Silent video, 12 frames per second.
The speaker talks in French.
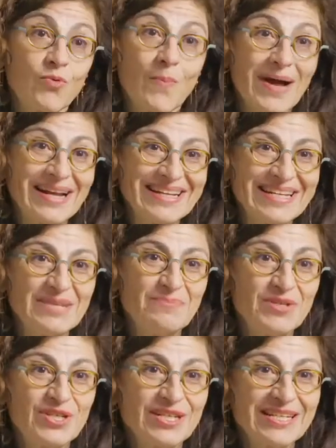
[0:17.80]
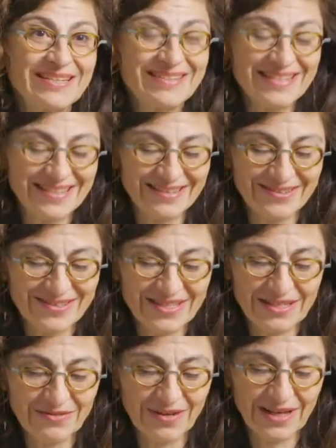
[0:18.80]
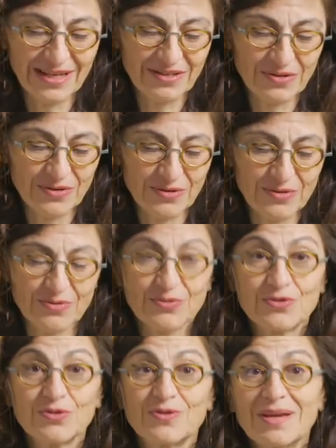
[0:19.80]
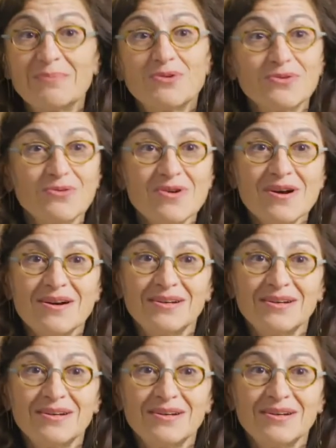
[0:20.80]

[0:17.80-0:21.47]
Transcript: parler de l'épigénétique, euh, c'est vrai que ce tableau